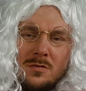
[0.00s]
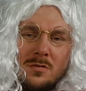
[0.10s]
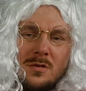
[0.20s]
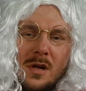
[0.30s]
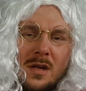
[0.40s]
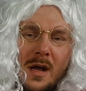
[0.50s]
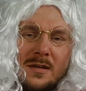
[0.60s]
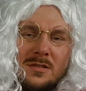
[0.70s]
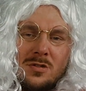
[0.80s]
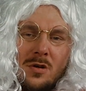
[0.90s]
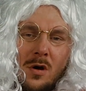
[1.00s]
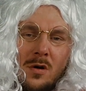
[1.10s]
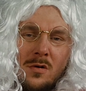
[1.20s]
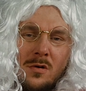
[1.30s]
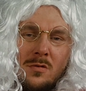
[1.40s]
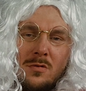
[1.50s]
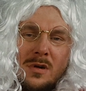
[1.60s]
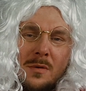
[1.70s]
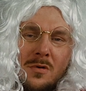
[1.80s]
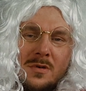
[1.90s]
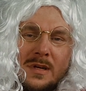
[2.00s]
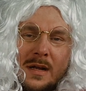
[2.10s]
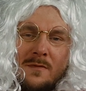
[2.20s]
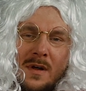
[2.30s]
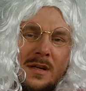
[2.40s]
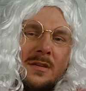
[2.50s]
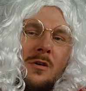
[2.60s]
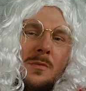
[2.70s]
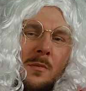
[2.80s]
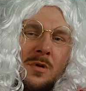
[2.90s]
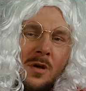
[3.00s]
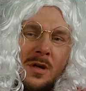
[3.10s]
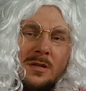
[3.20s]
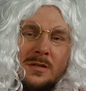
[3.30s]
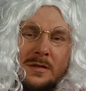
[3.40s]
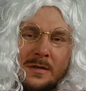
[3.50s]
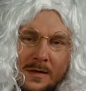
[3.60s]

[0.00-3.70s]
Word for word: 130 Euro, 100 Prozent, was das auch immer bedeutet.